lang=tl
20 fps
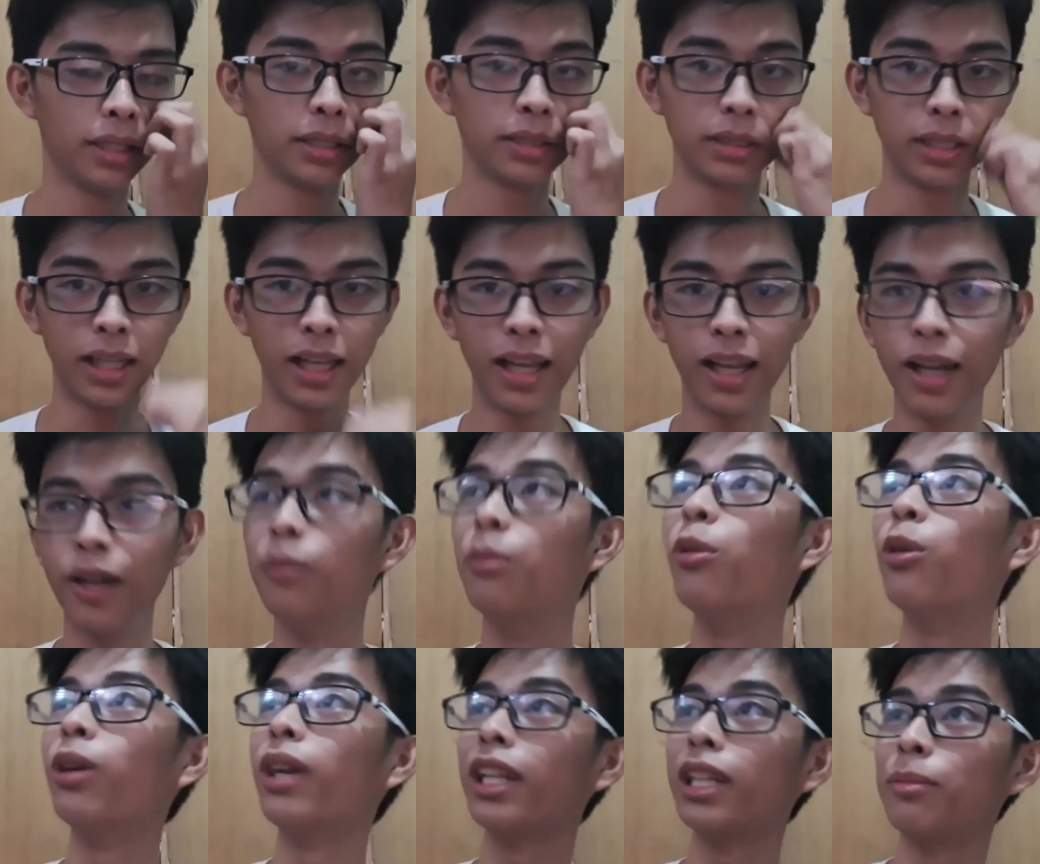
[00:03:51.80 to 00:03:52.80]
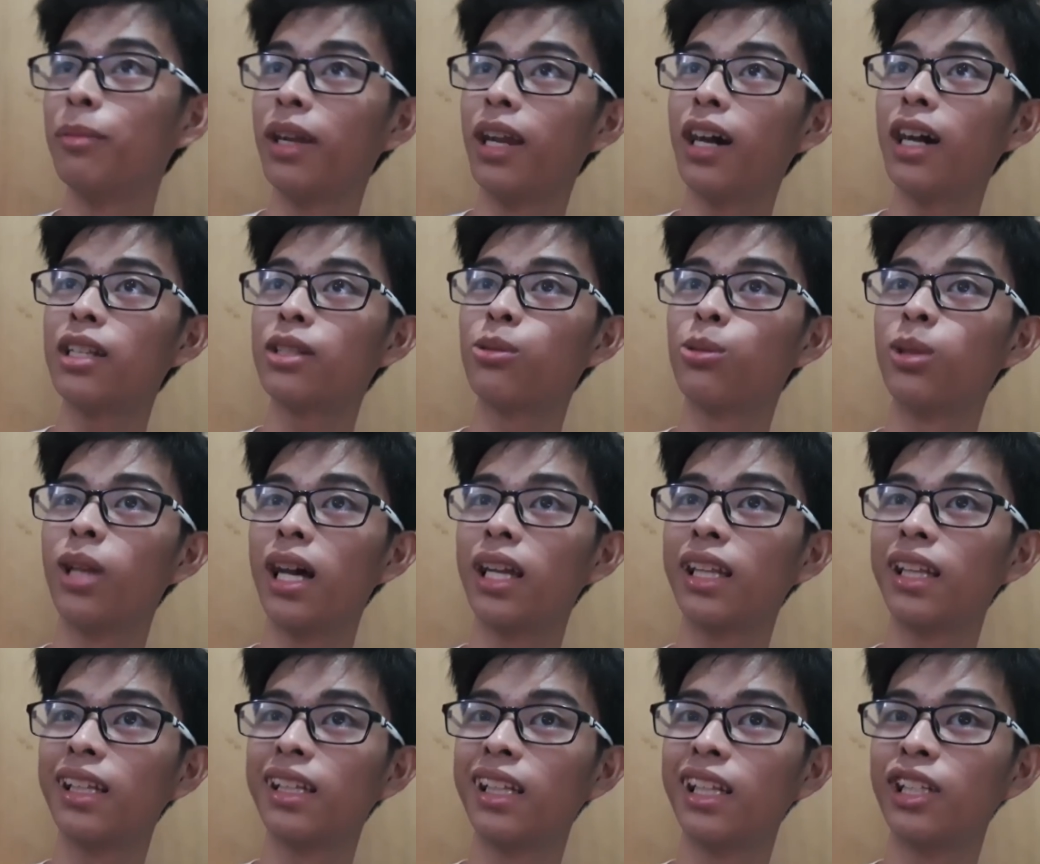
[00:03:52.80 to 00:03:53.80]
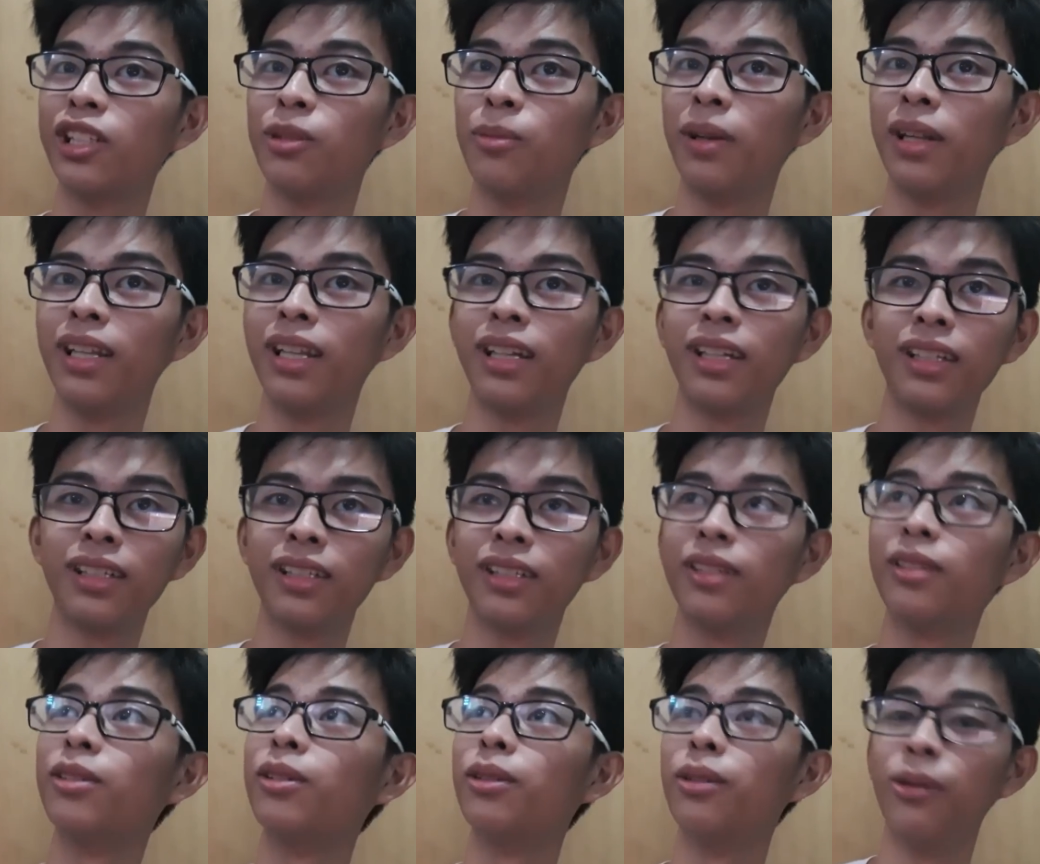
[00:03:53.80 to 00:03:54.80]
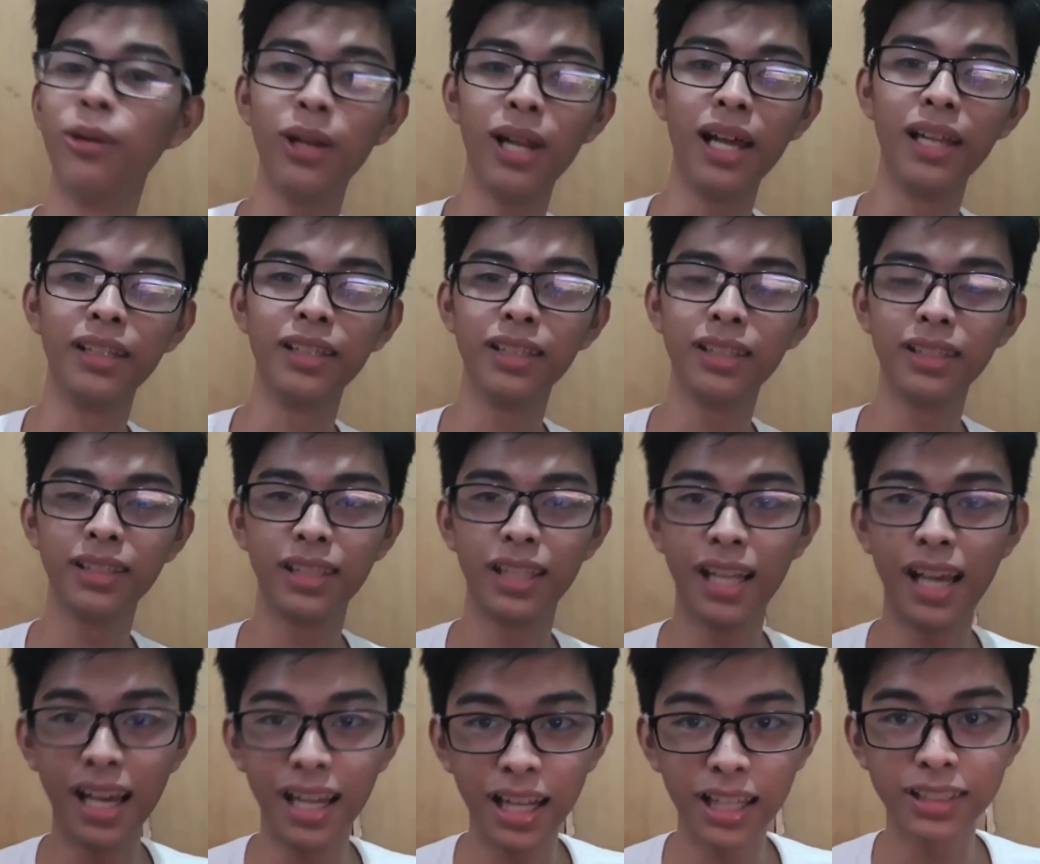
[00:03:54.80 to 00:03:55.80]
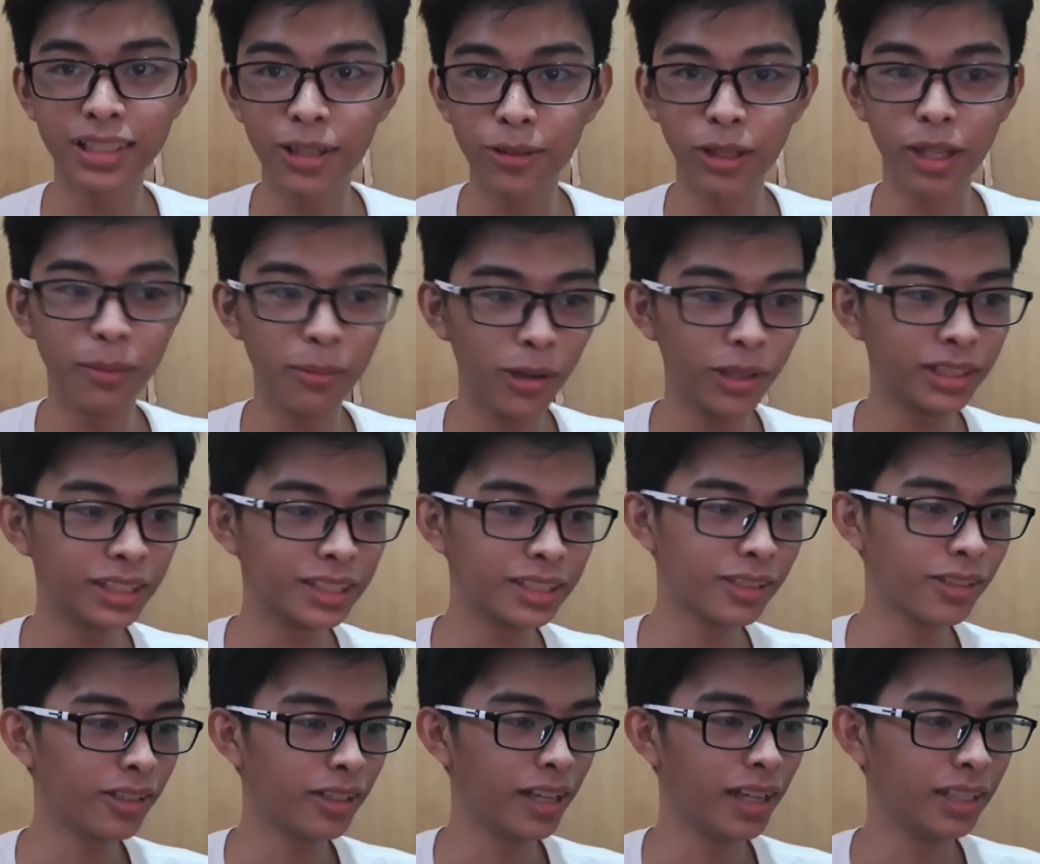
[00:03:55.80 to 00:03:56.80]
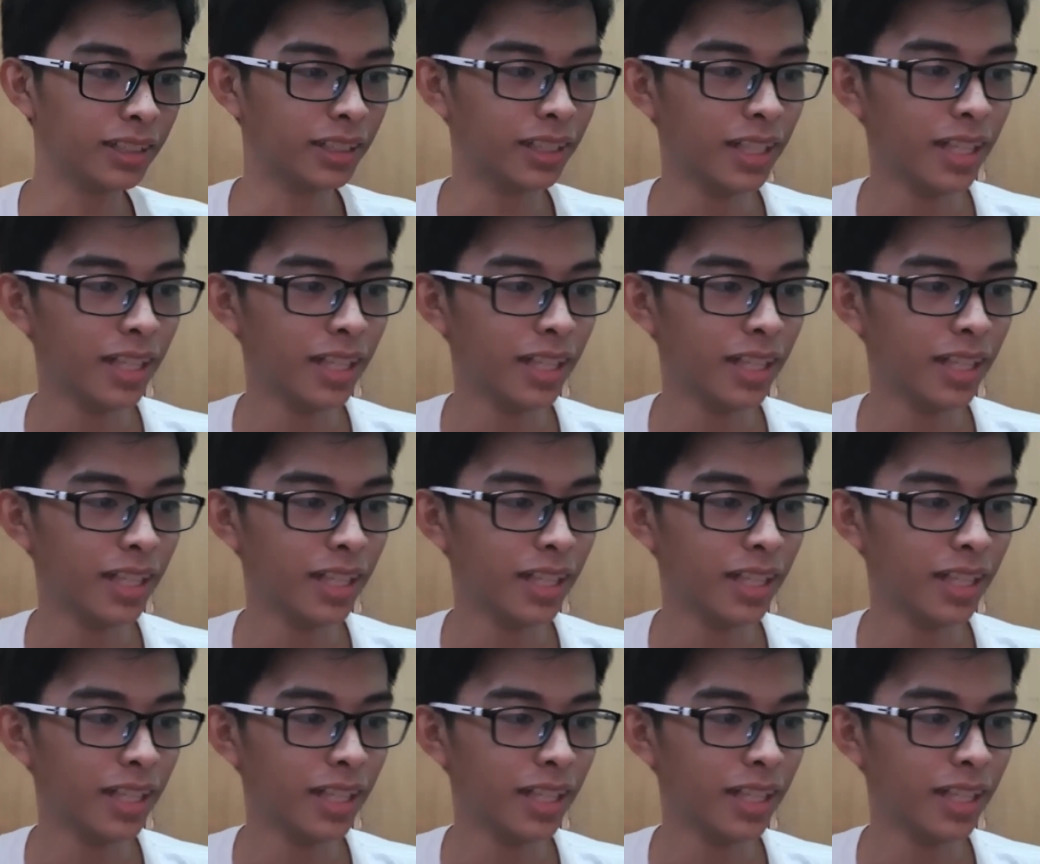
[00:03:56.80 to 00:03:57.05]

Saka umuulan na malakas, kung naririnig nyo man lang ulan, nilalakas ako ni boses ko, ayan.